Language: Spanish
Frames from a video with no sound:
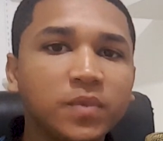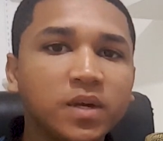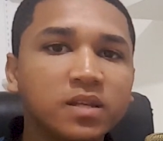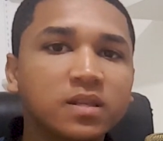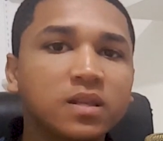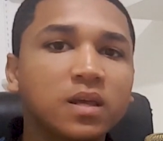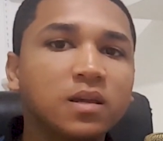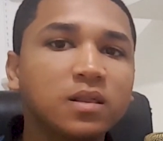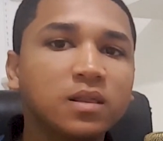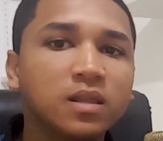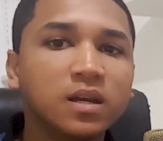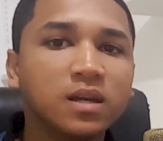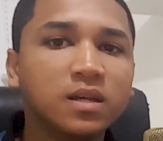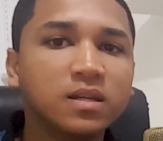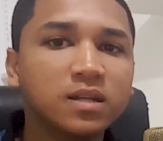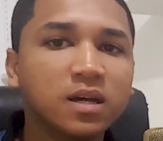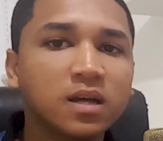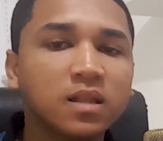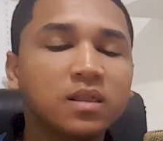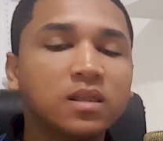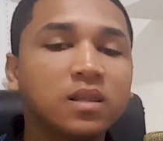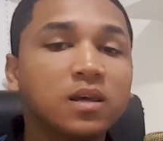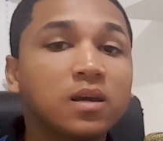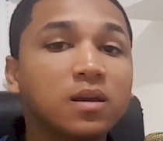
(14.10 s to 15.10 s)
está
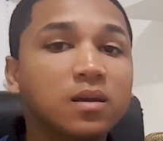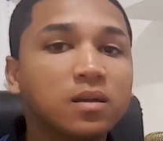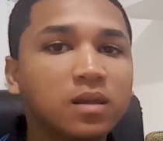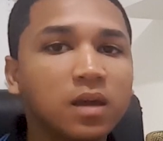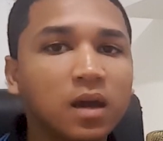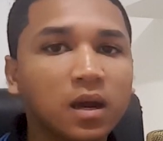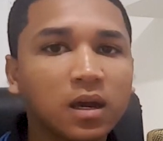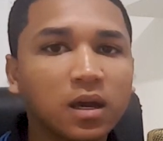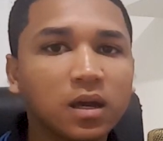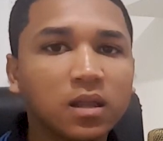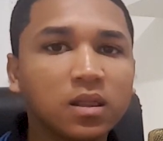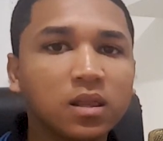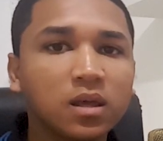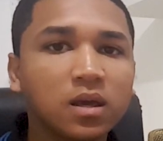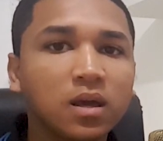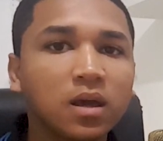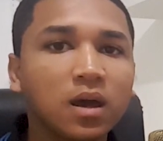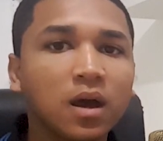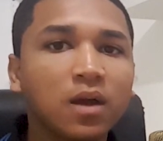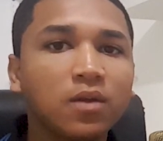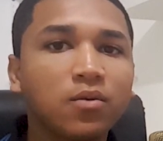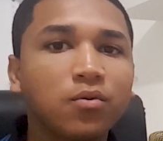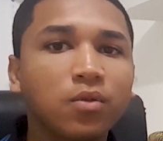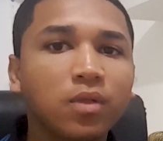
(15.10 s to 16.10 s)
interesante ya que
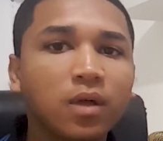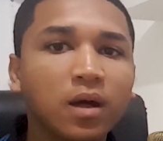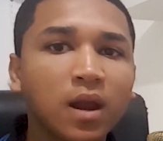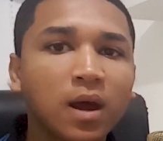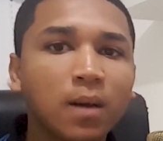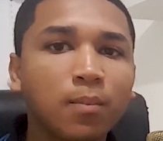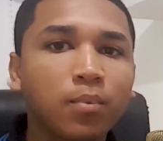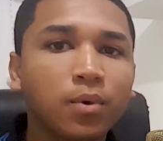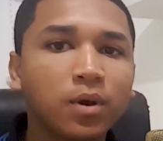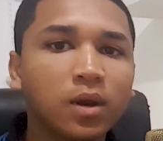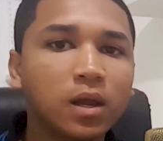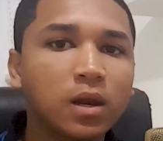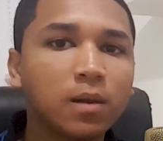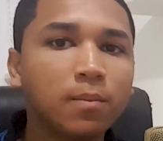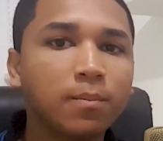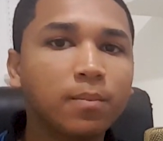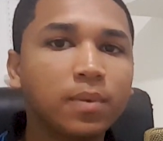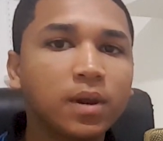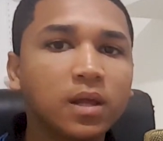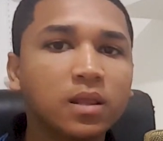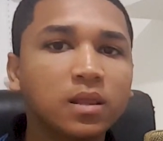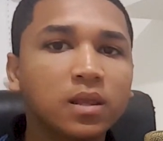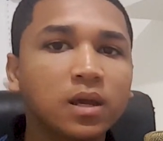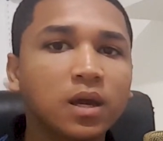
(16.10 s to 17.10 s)
te ayudará a poner en
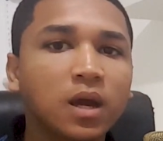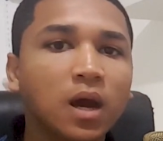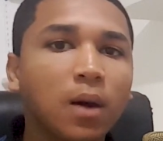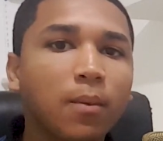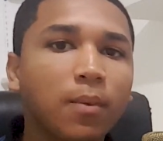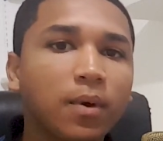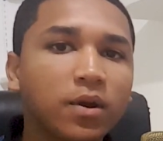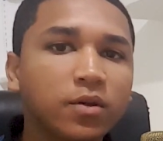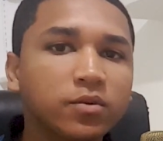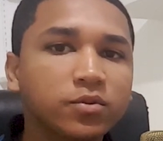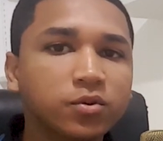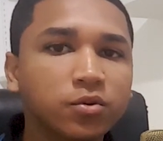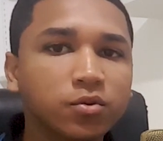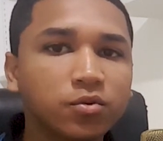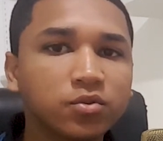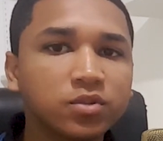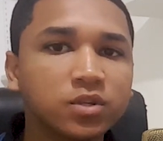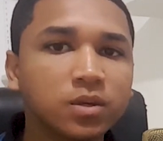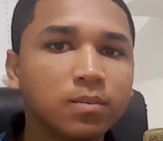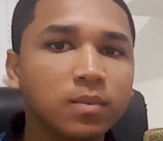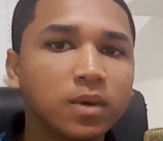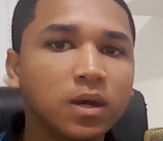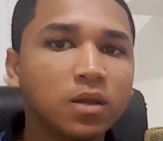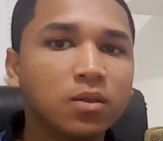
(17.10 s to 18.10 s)
práctica varios
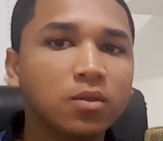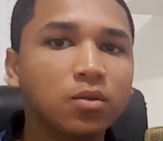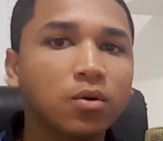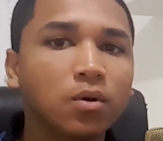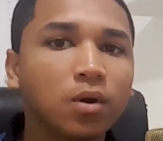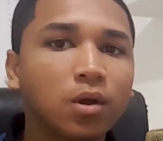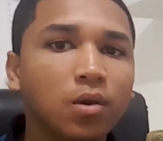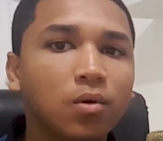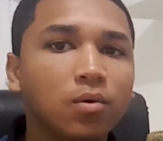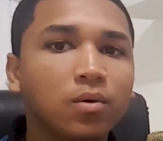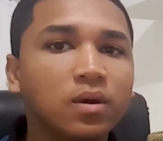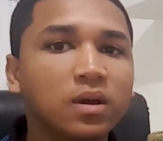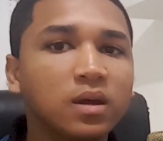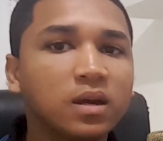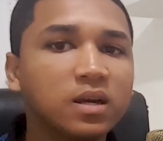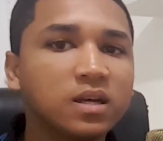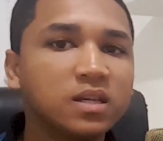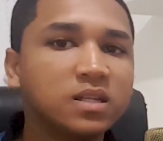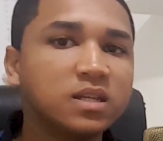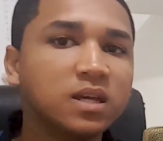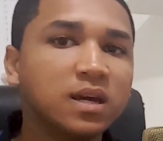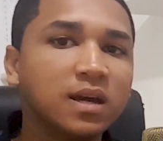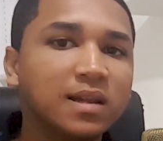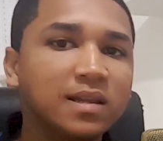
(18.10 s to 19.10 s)
conocimientos en lo que
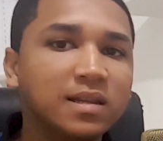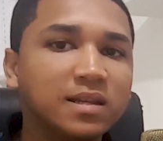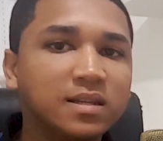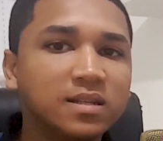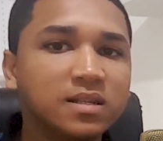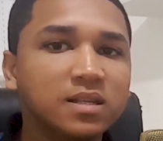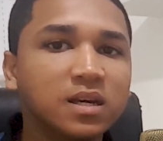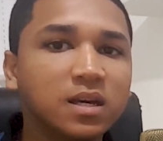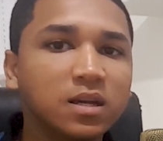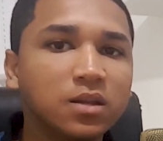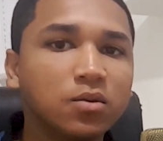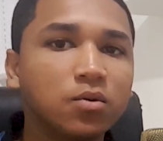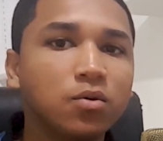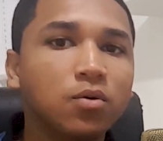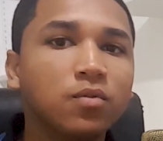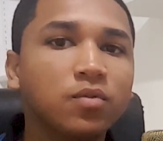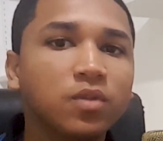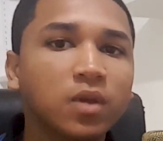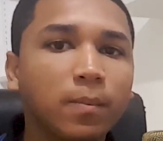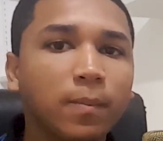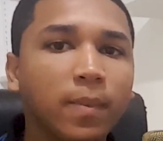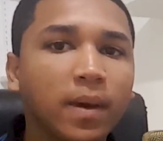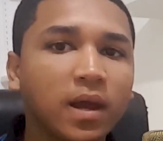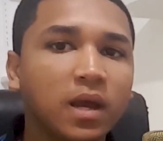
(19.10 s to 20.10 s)
es el diseño
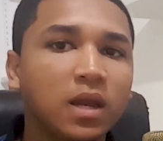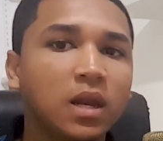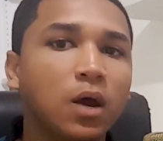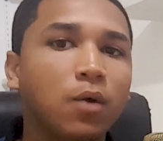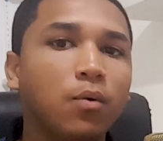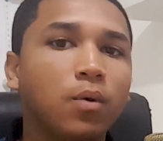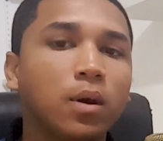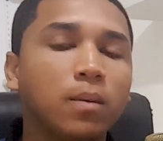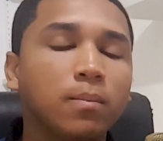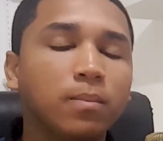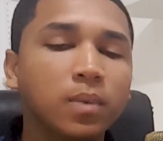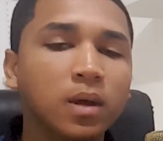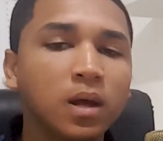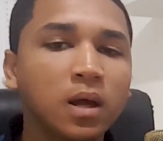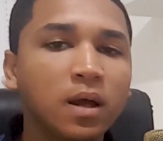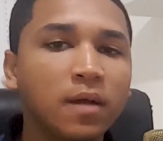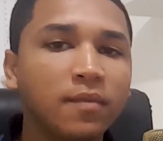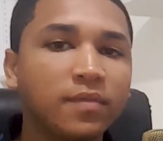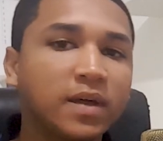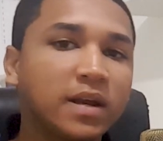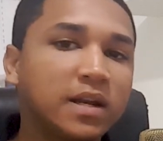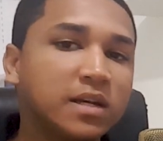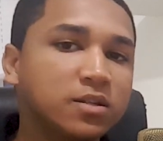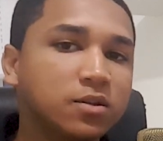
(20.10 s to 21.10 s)
de página web.
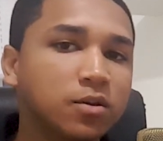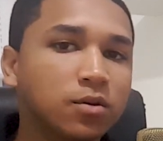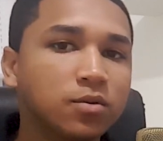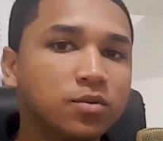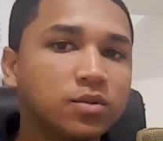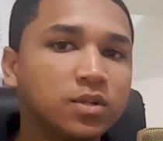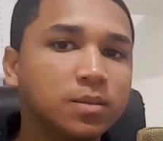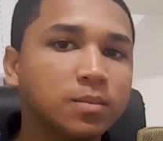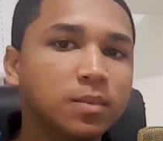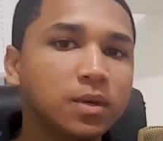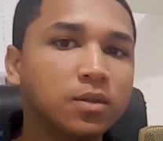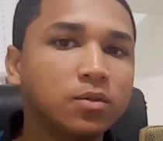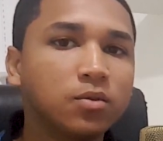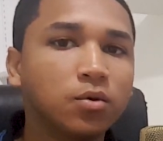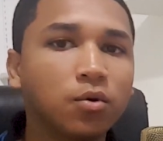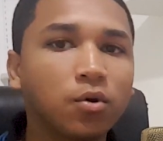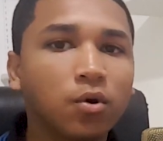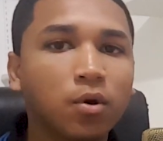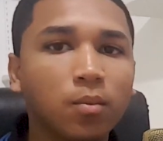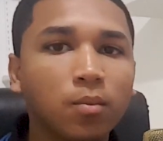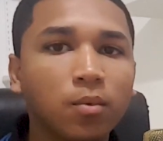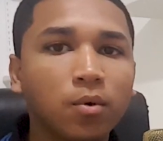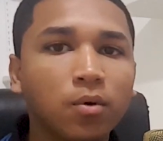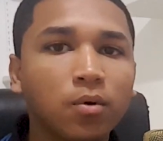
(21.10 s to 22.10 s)
Tales conocimientos
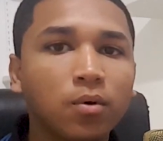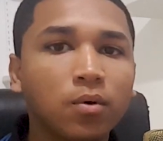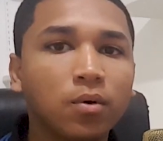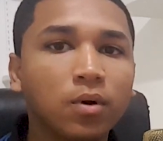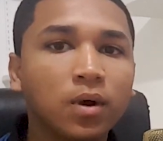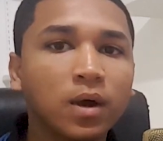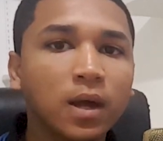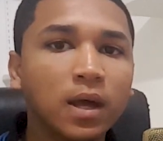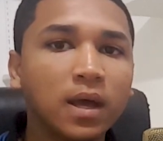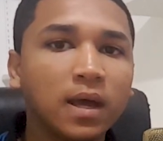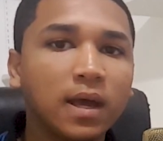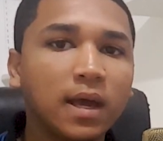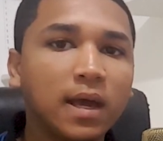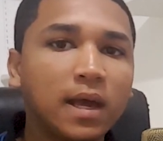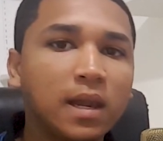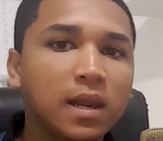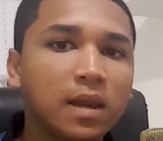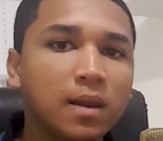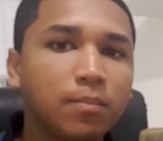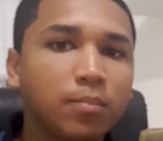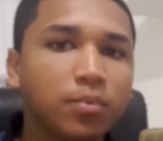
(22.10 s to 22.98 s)
como el